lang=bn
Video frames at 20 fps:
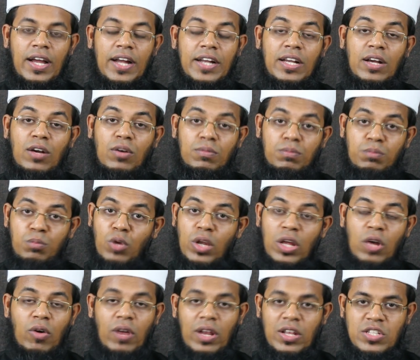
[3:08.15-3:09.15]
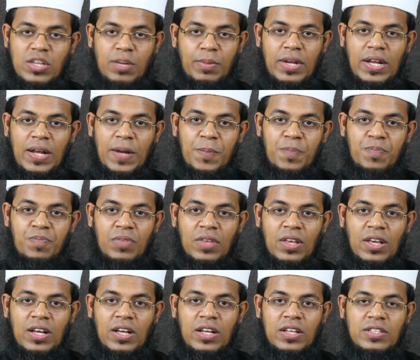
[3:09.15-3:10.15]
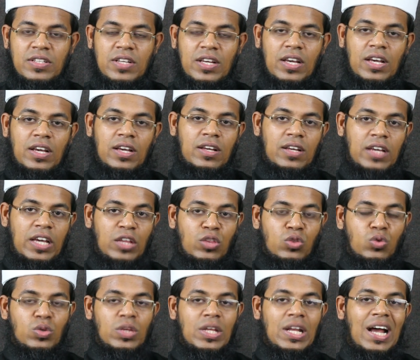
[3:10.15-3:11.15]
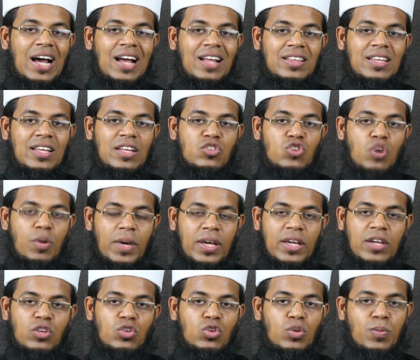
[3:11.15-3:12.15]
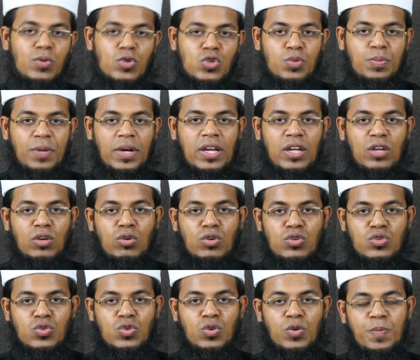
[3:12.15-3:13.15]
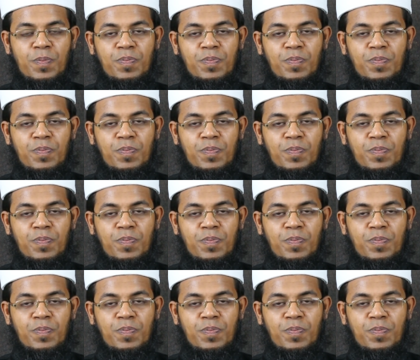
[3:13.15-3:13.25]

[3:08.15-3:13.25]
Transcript: এটা মনে করা যাবে না যে হিন্দুদের হাতে জবাইকৃত পশু পাখির গোস্ত